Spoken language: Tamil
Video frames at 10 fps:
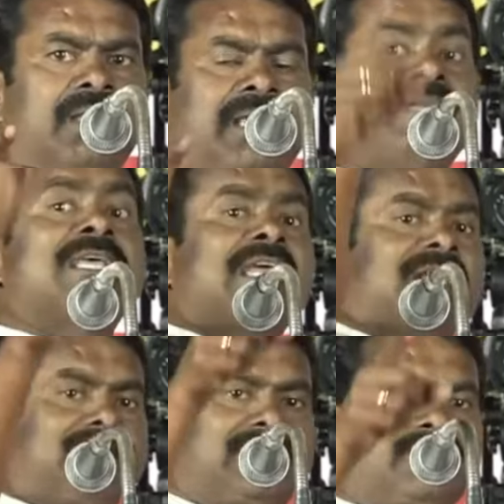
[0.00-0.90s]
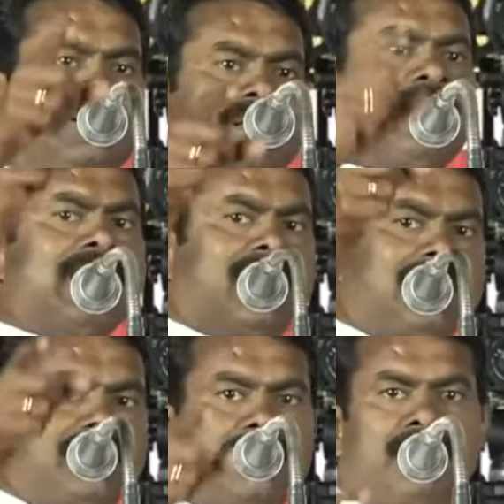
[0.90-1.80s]
நீ நீ எடு நீ
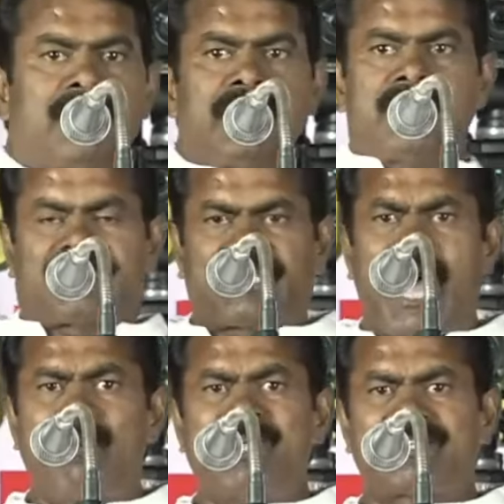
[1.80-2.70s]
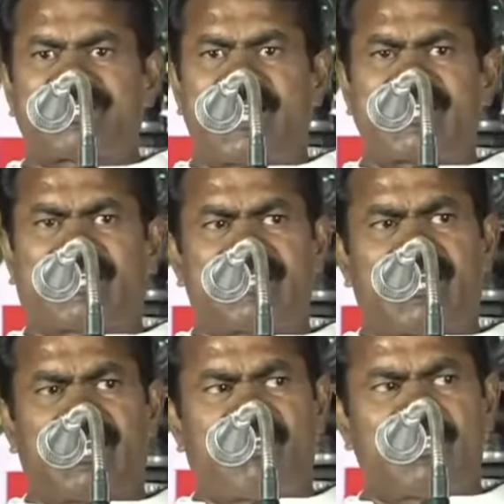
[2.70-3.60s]
எடு இஸ்லாமிய
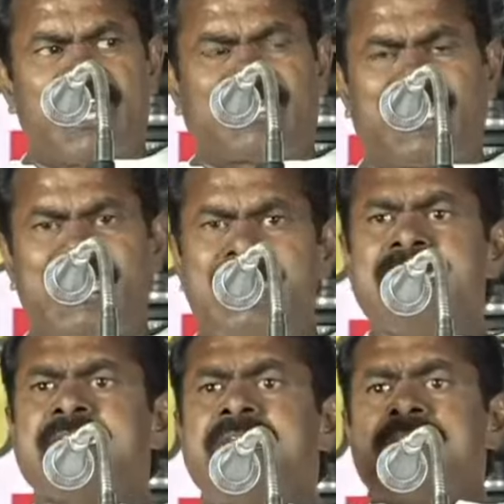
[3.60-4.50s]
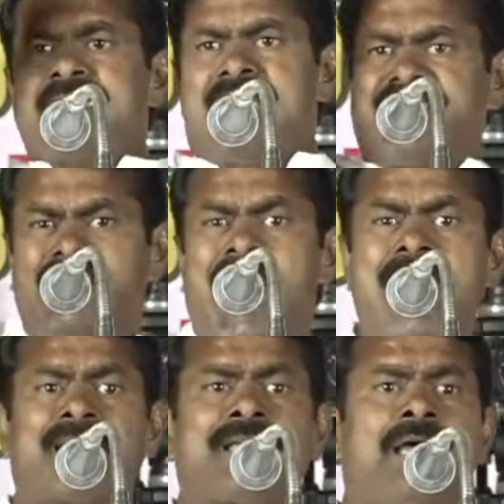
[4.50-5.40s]
சிறைக்கதிகள் விடுதலைக்கு
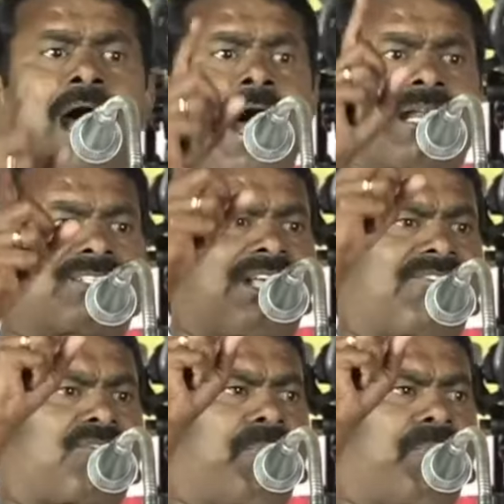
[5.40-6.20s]
எதிரானது எஸ்